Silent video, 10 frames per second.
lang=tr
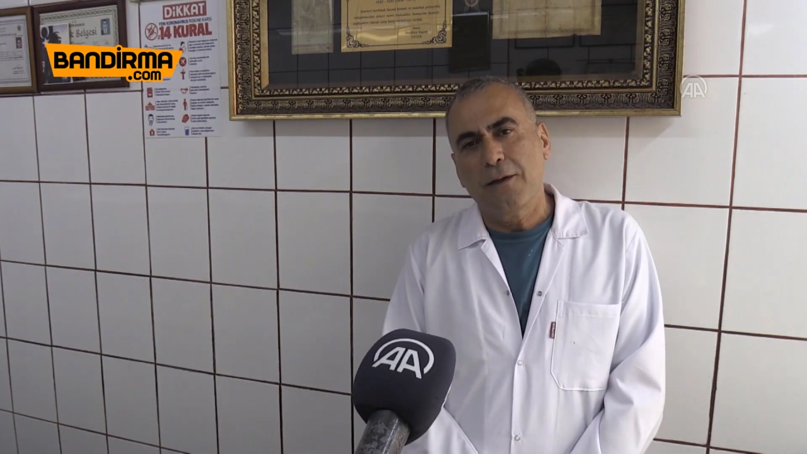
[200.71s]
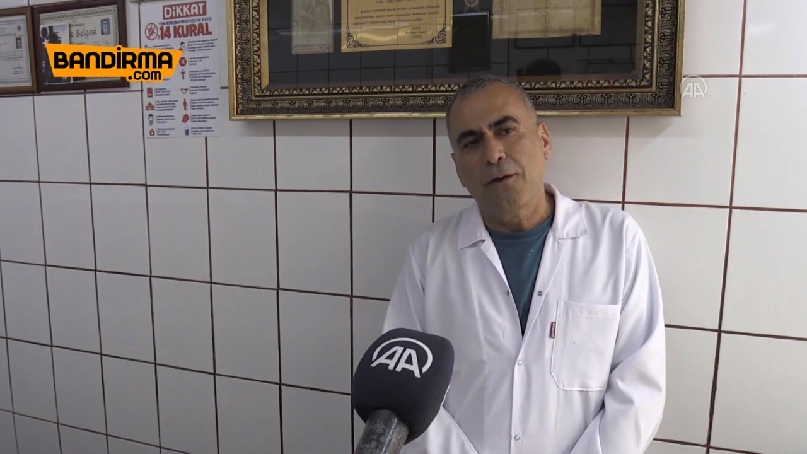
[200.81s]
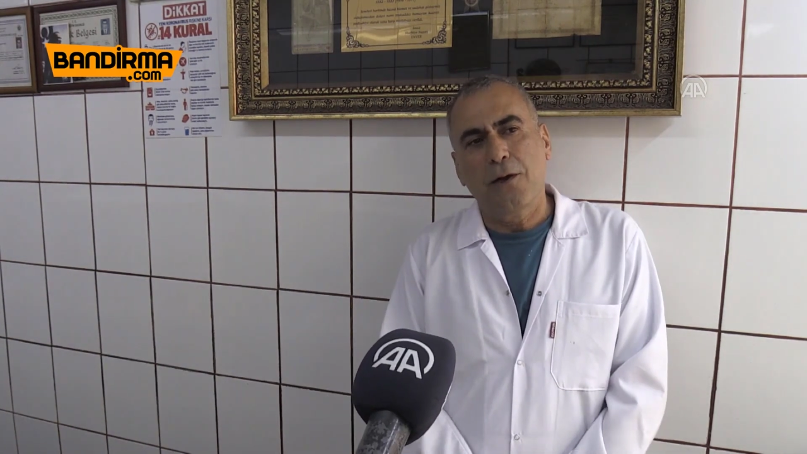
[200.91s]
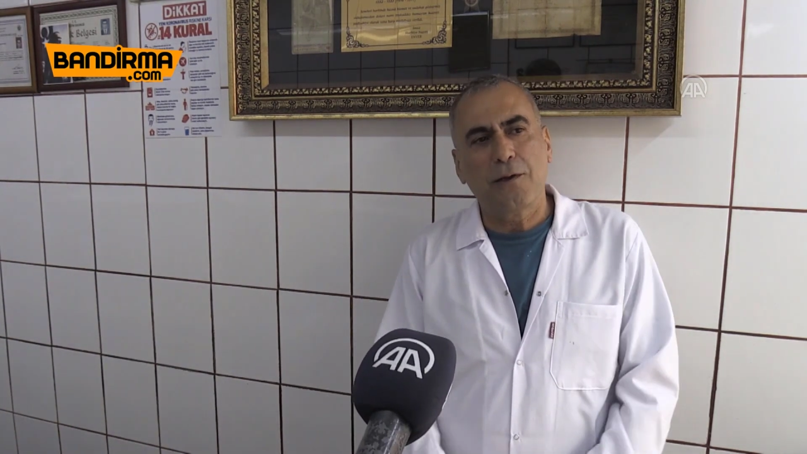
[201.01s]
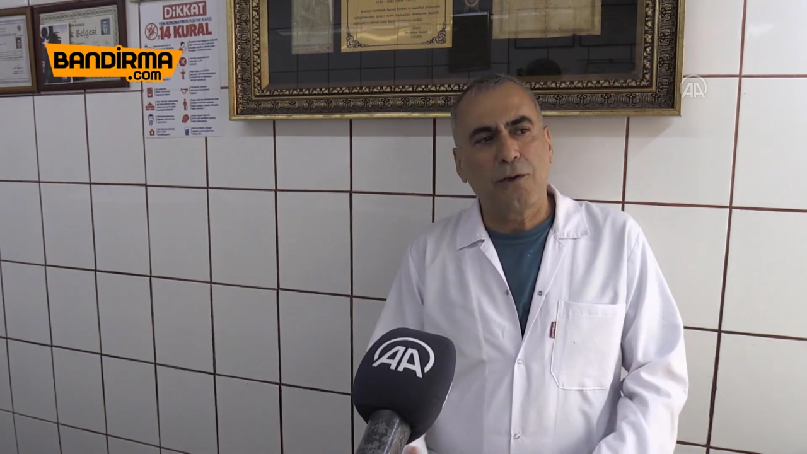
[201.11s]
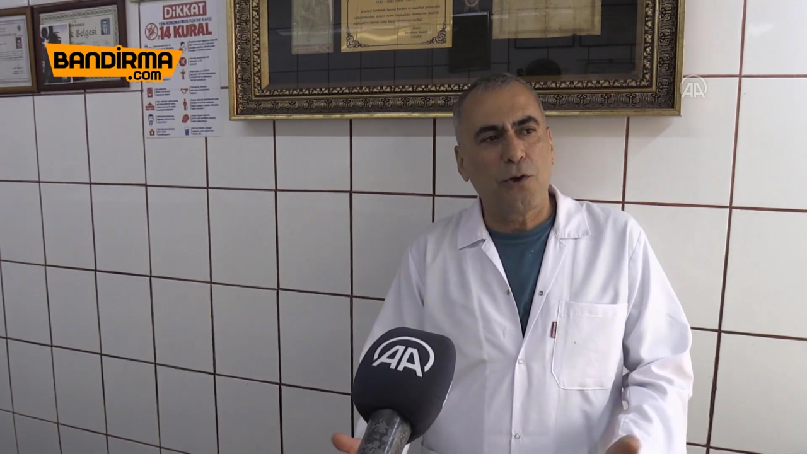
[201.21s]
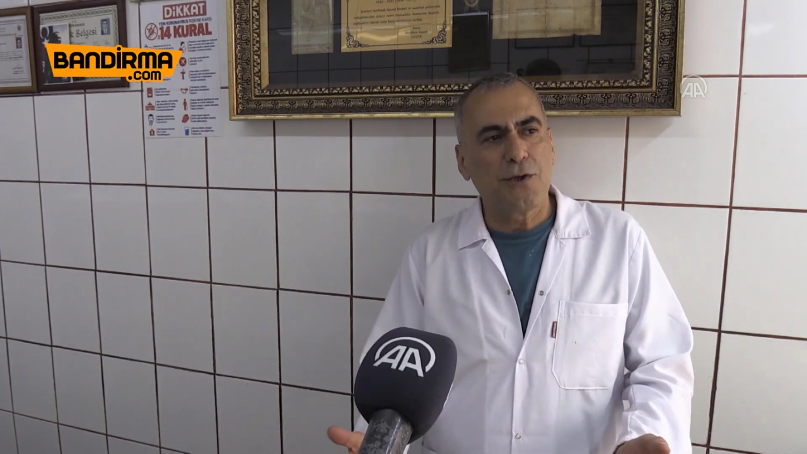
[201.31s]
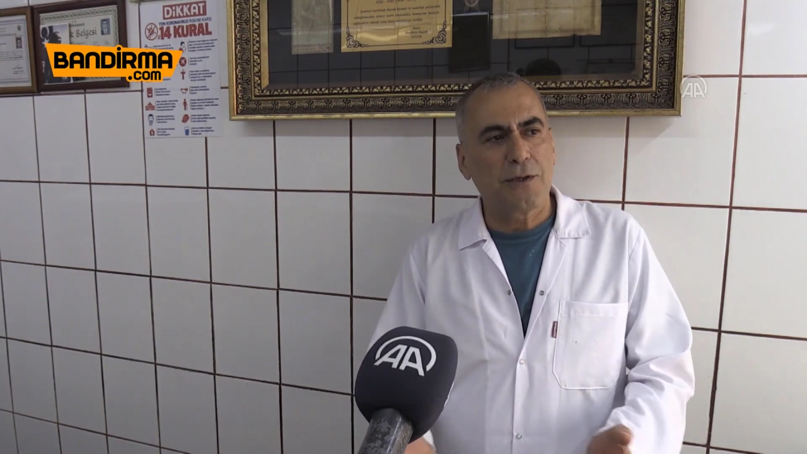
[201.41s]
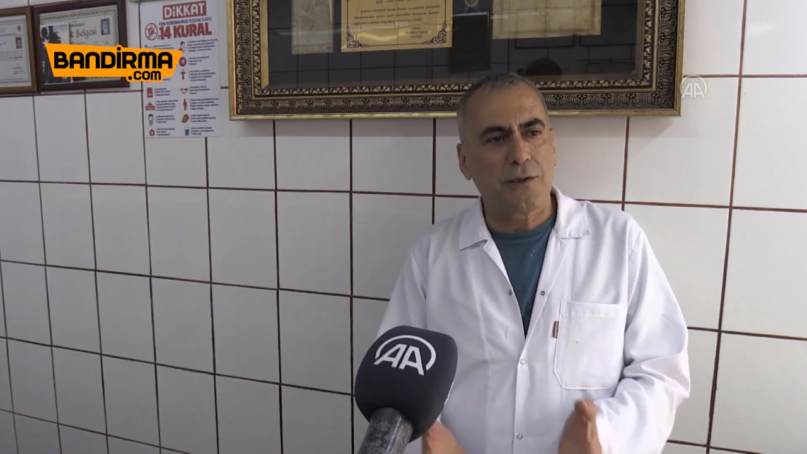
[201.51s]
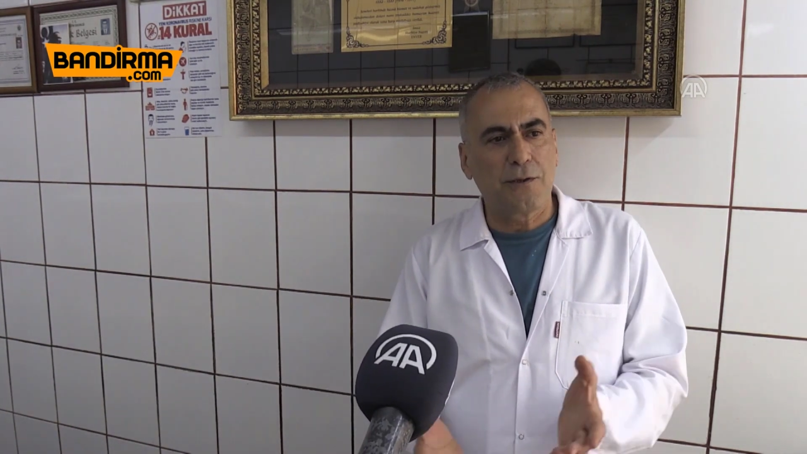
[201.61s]
Öyle ilk
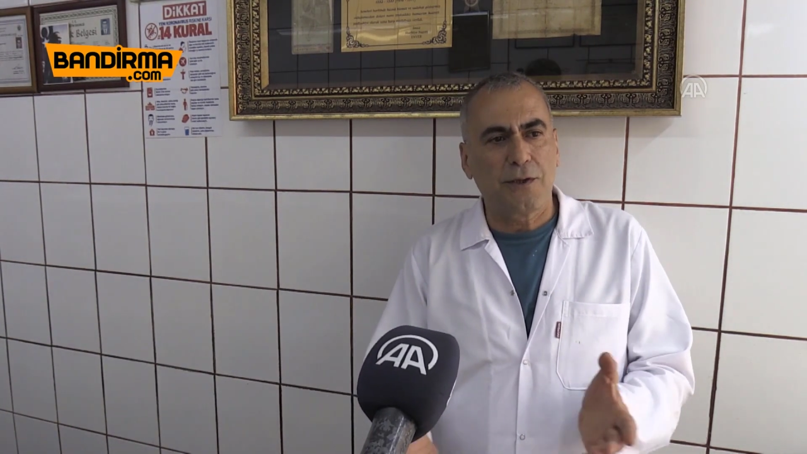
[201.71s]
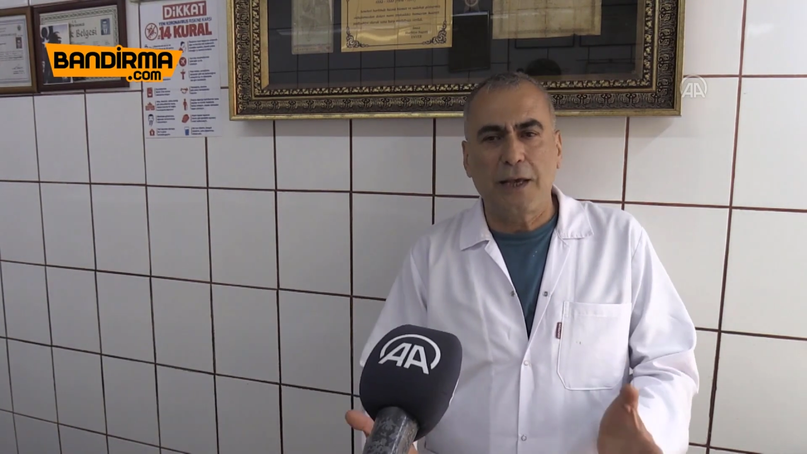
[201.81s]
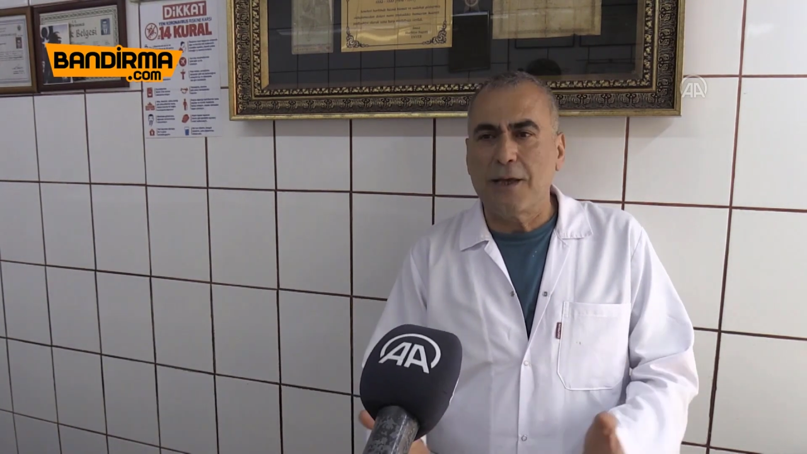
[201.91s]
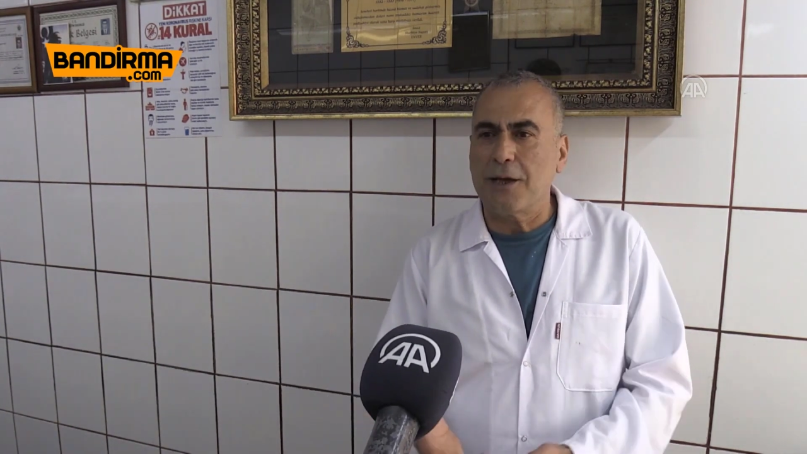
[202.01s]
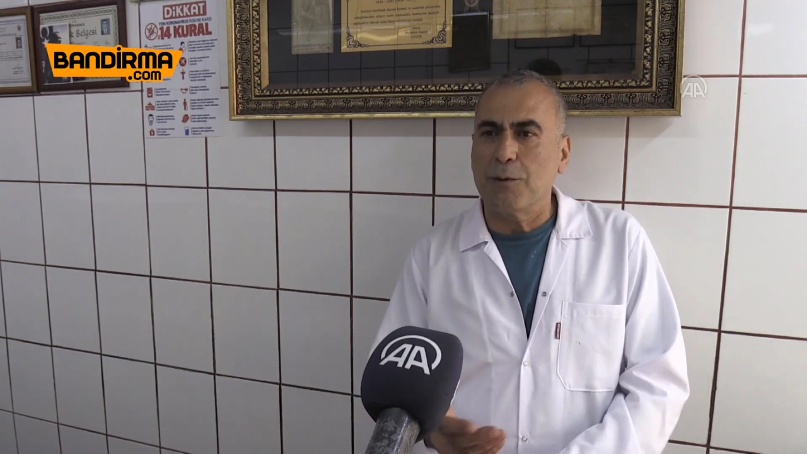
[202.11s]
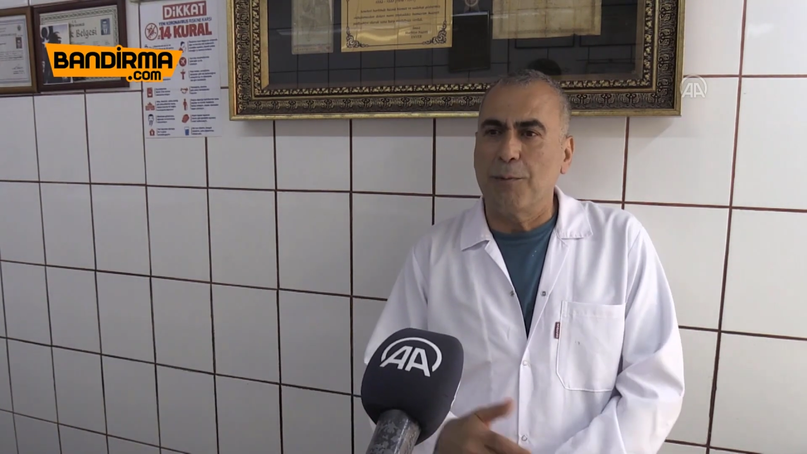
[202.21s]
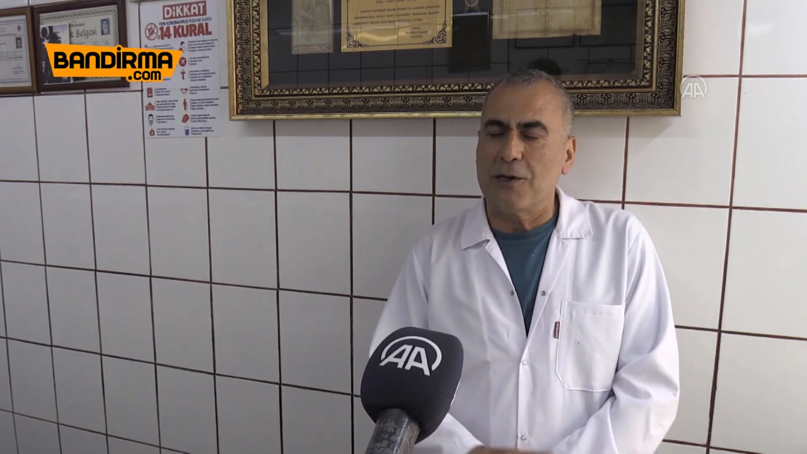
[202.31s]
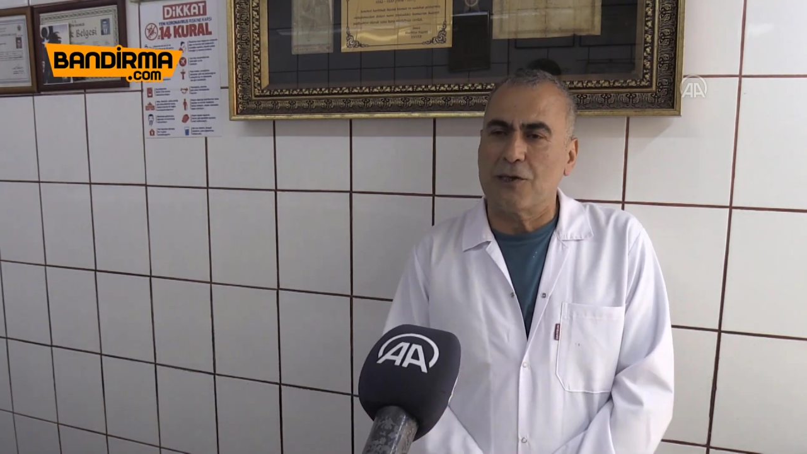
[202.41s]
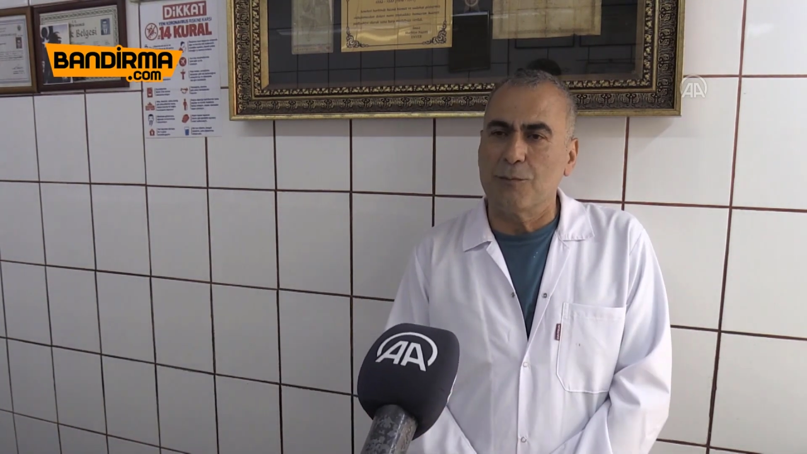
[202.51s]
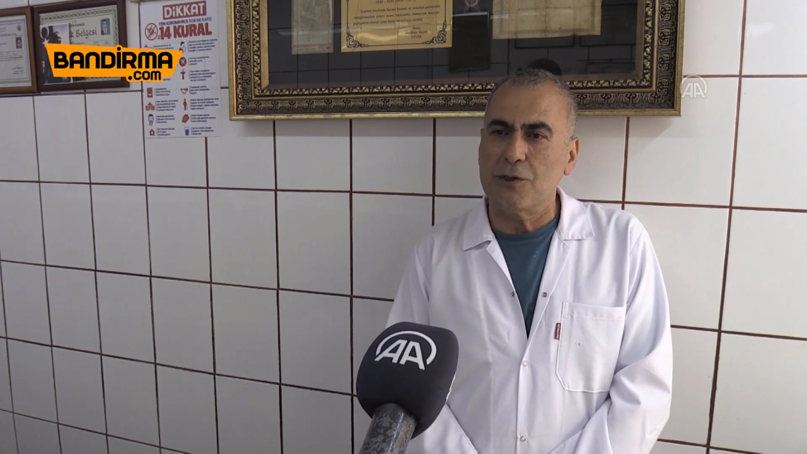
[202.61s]
önce seyyar gibi
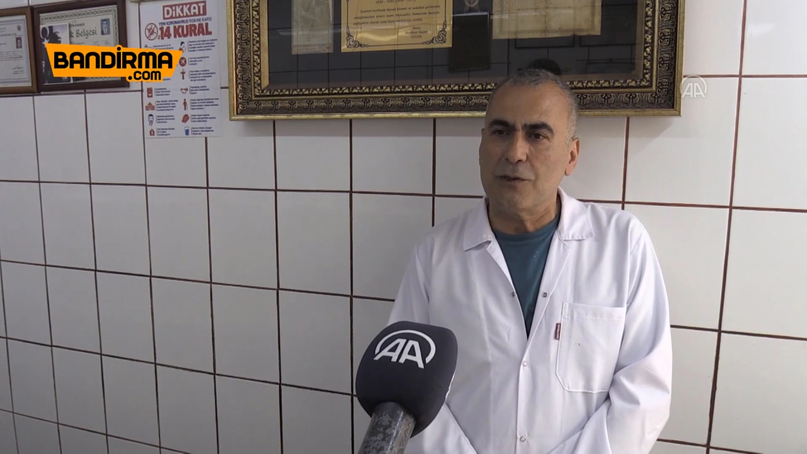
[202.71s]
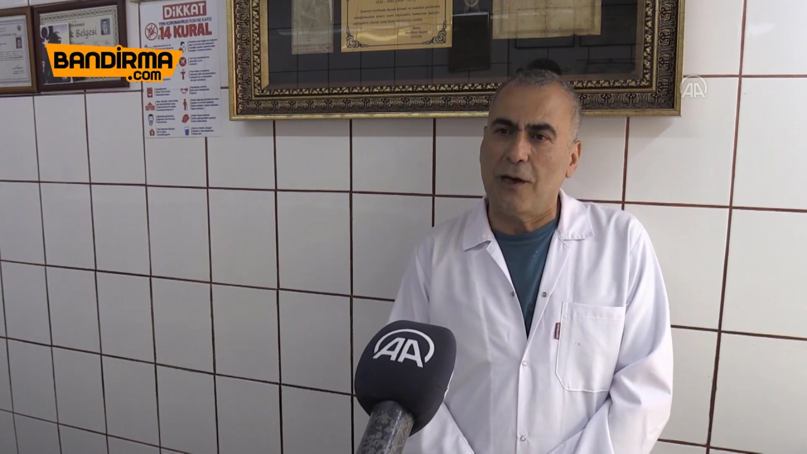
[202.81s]
başlamış.